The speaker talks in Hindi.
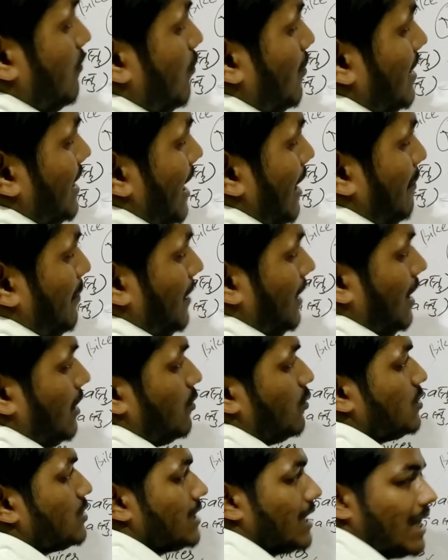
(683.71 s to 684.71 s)
वो कैपिटल
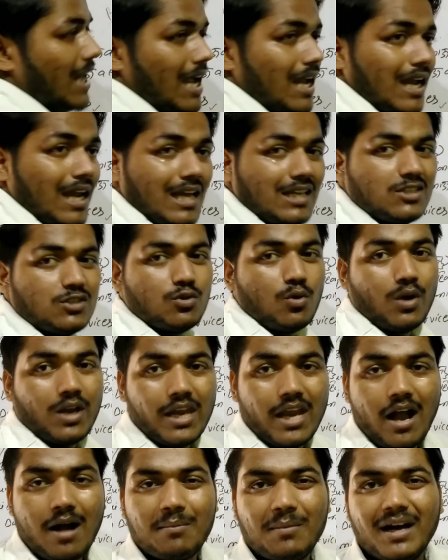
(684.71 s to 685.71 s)
गुड्स कराएंगे जो
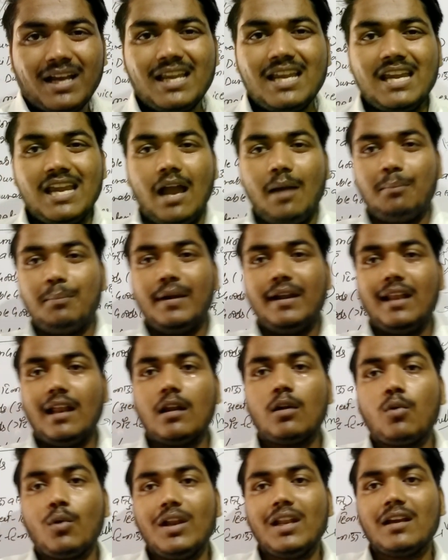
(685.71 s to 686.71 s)
कि हमारी
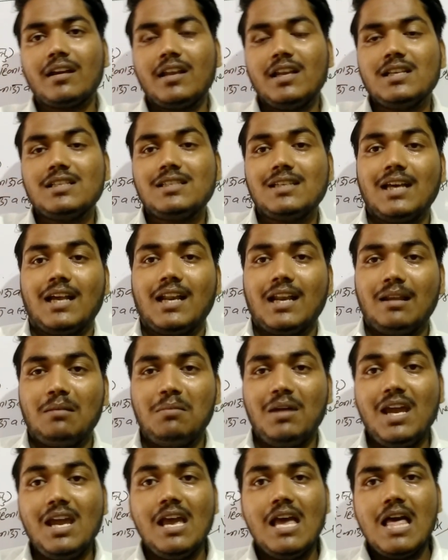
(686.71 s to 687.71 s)
कैपिटल को इंक्रीज करने
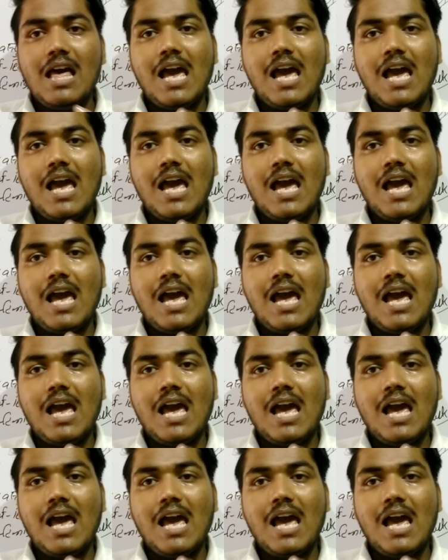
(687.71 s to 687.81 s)
में